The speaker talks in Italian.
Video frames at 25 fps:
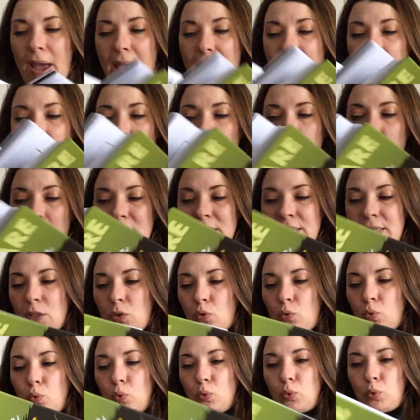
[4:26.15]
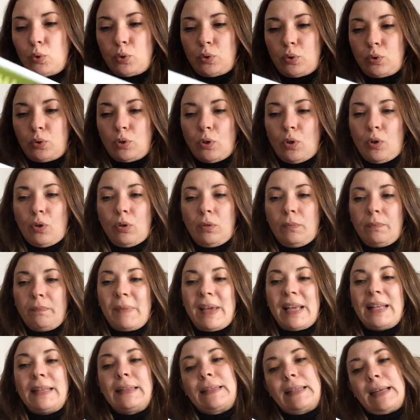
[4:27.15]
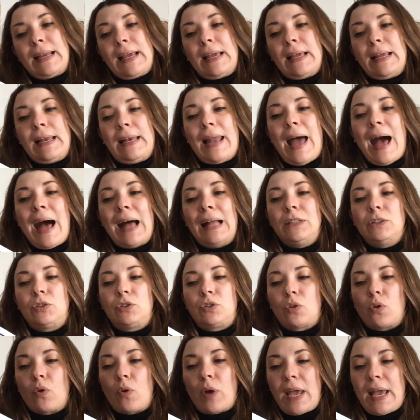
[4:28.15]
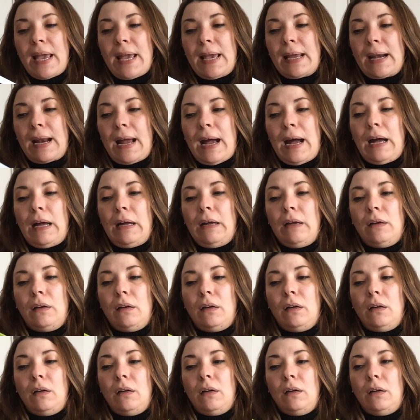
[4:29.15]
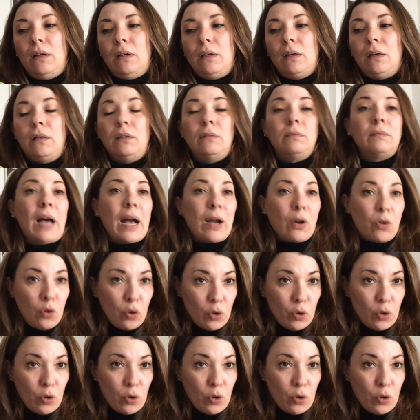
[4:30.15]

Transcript: è quasi tutto mentre l'altro era eh, a